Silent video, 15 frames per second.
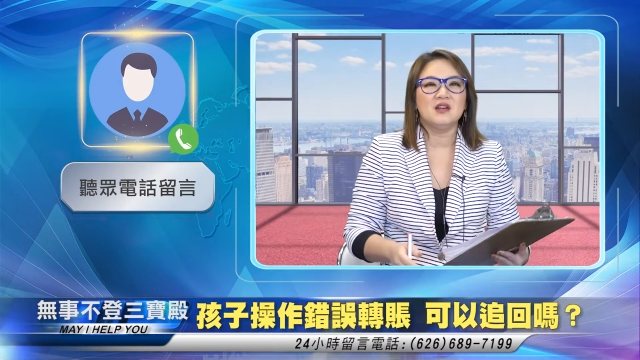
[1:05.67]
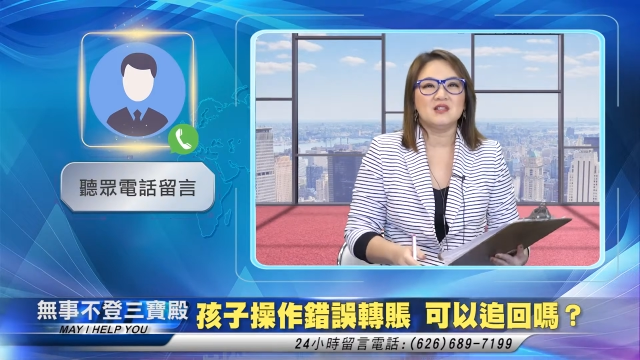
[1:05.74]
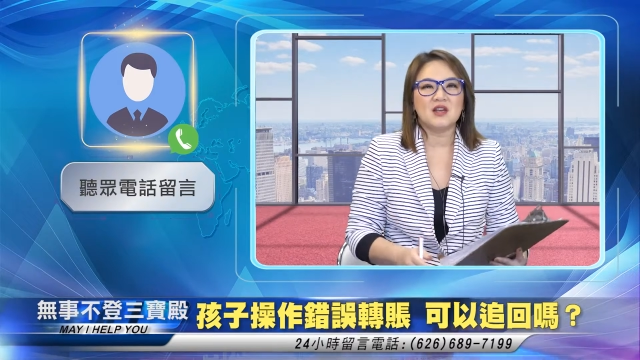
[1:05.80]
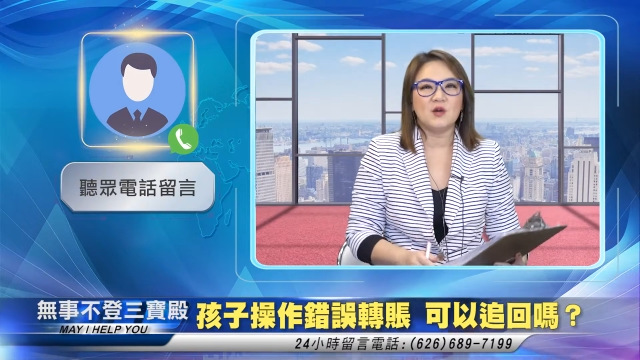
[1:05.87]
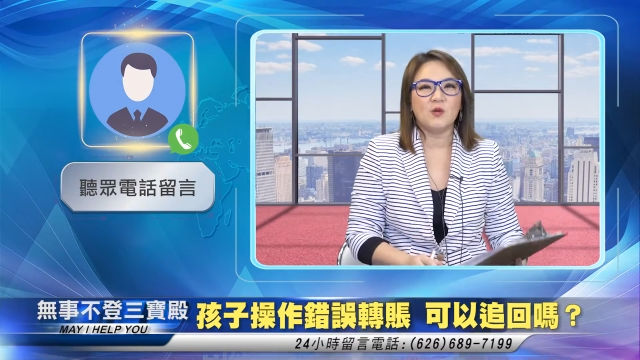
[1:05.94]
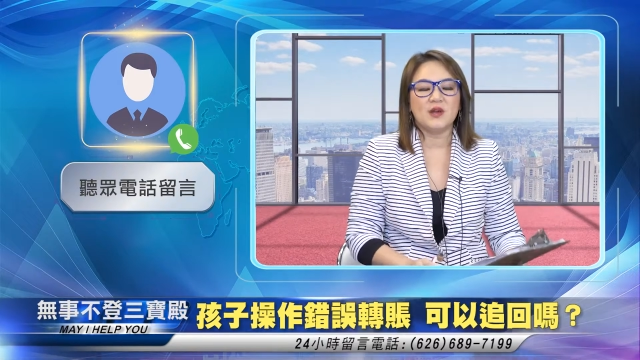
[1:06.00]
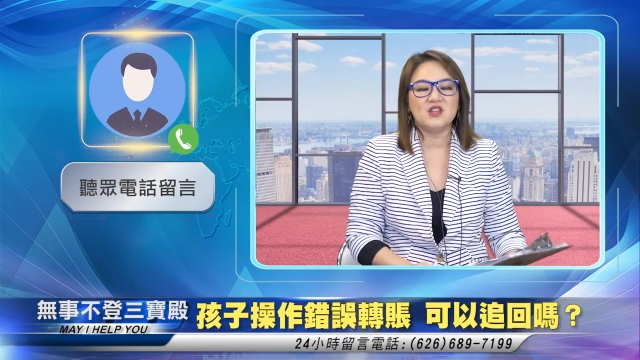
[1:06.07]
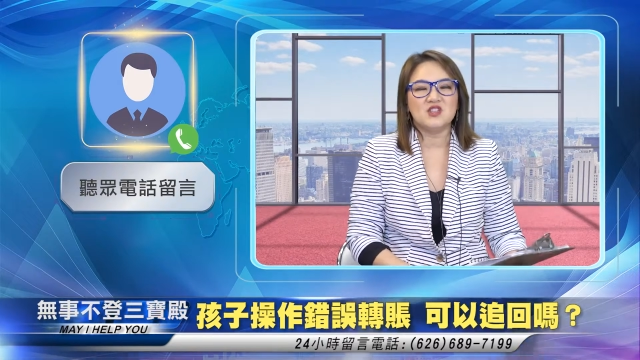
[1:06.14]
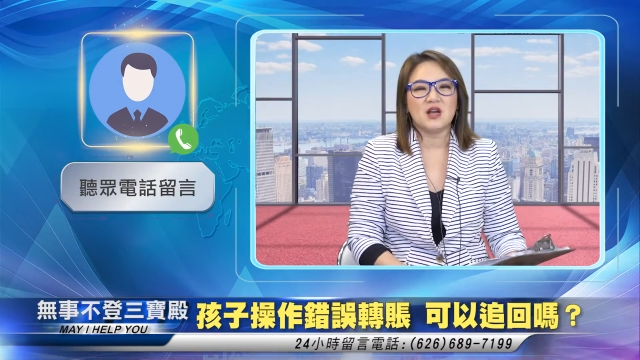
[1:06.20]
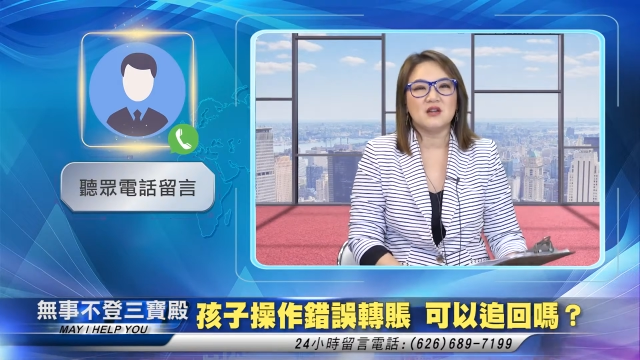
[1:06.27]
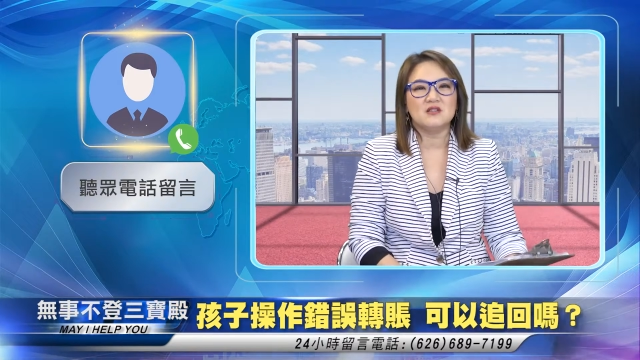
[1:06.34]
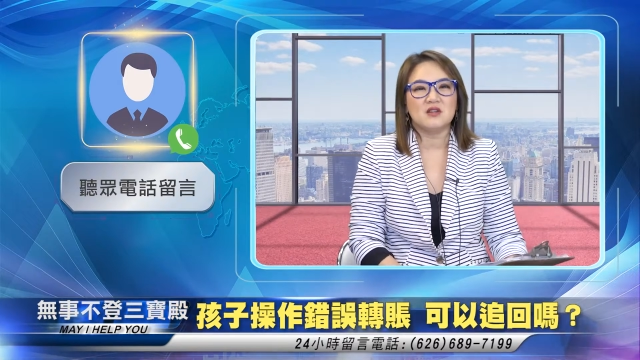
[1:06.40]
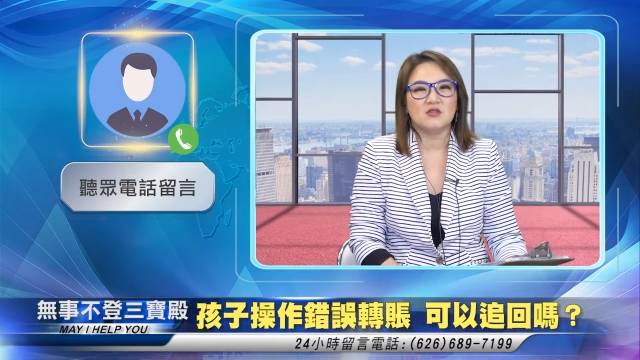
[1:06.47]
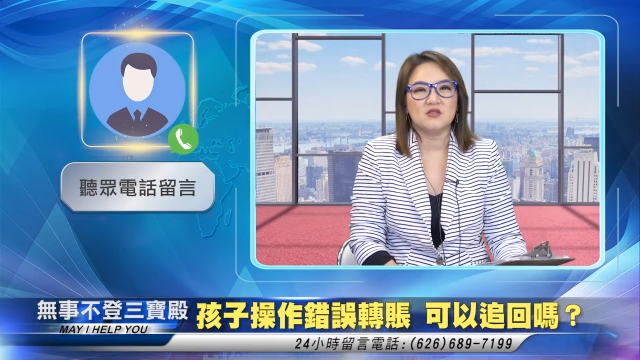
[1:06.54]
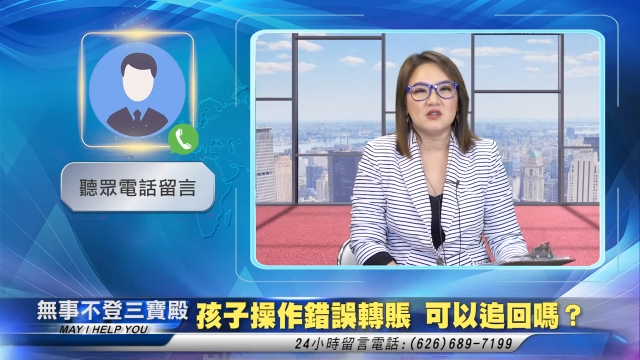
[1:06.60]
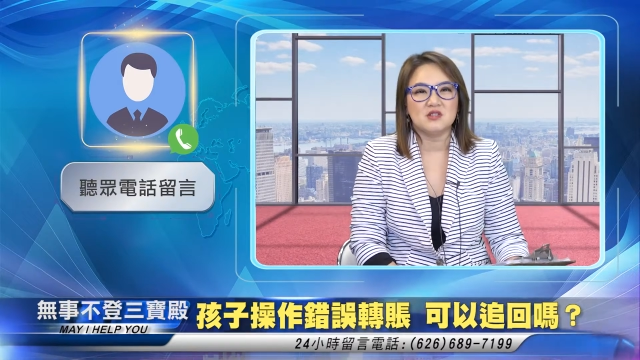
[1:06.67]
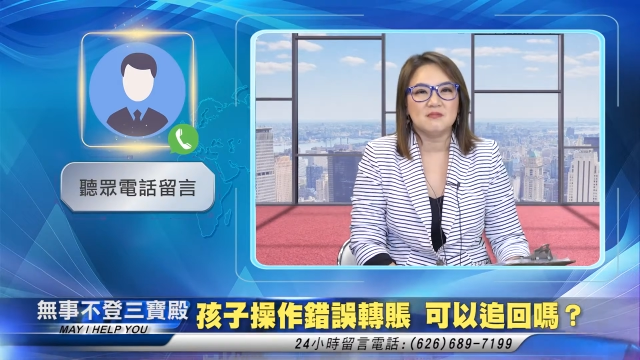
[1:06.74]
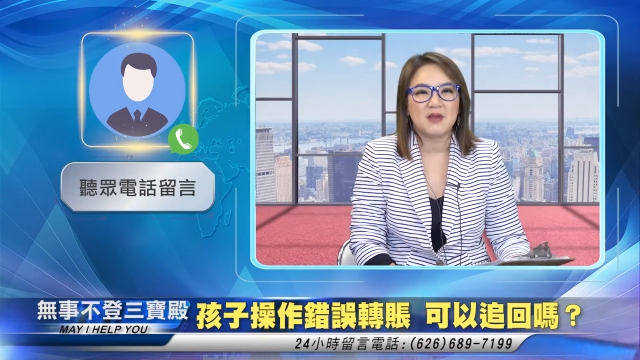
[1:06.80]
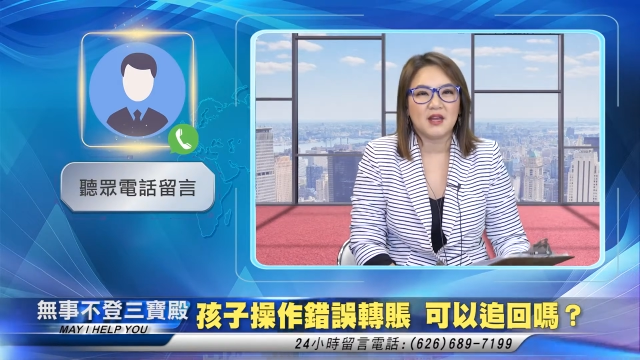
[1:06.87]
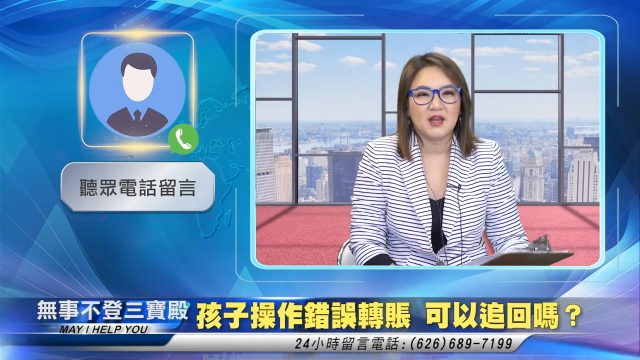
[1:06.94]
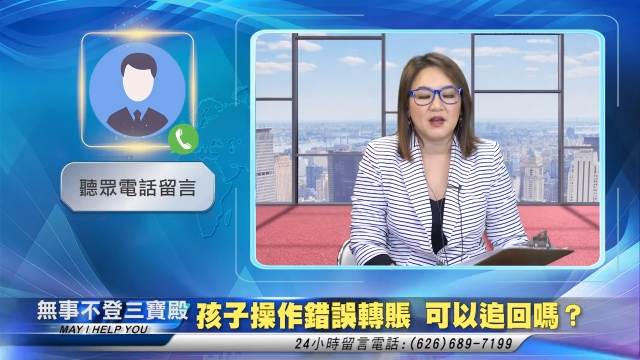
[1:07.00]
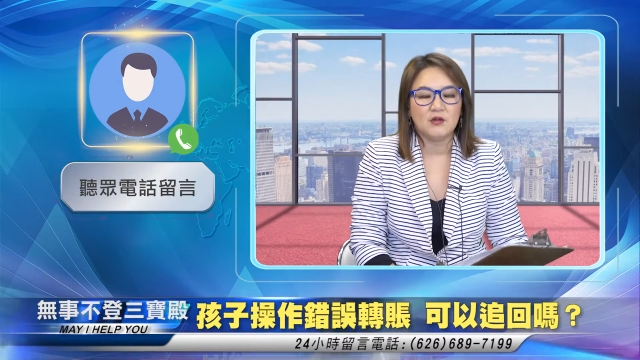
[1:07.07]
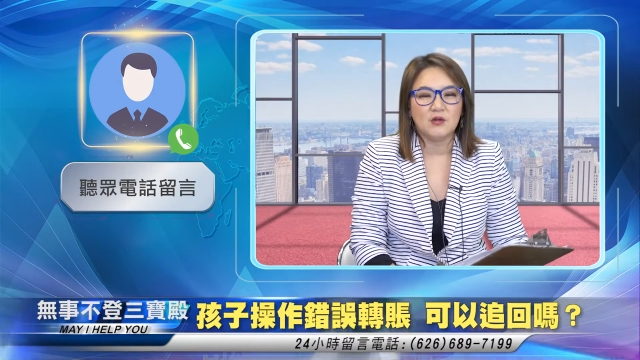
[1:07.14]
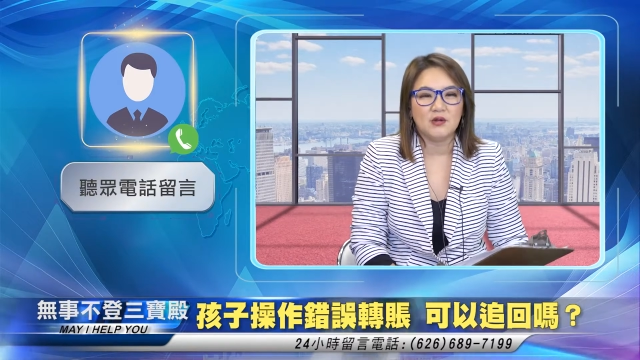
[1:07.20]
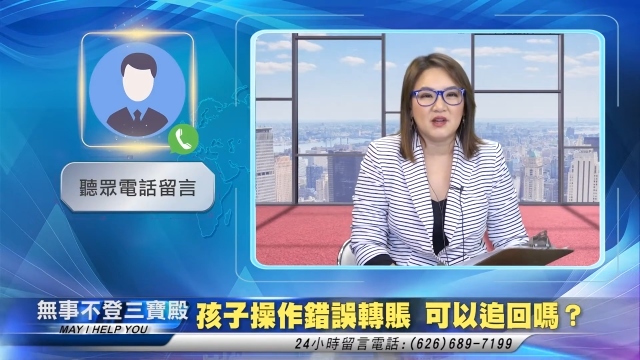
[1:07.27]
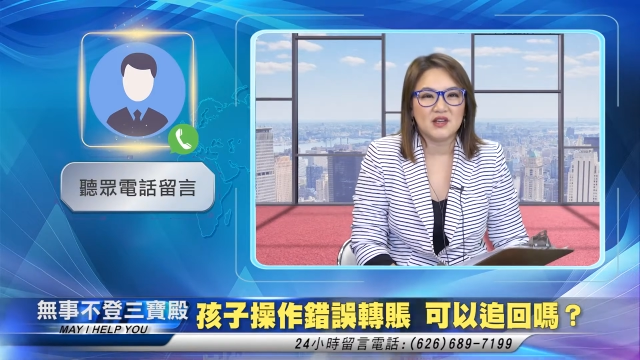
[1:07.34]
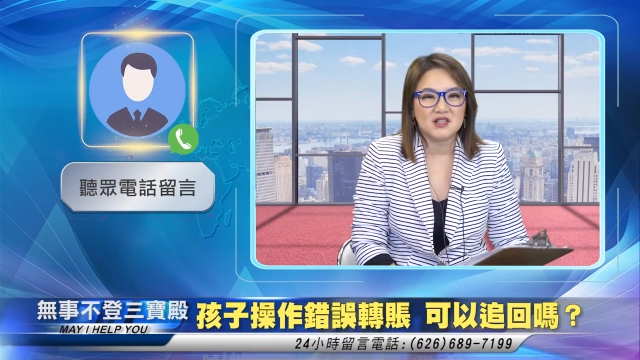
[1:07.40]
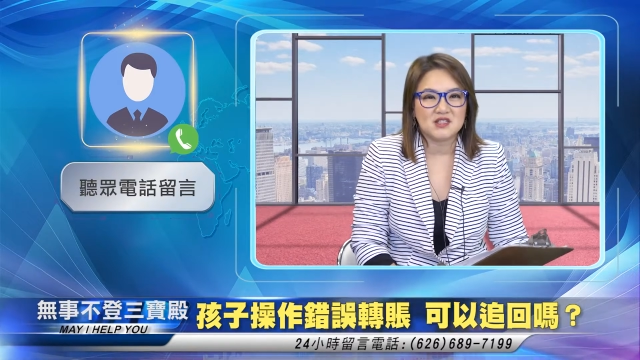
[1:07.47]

这个微商早就已经没联络了，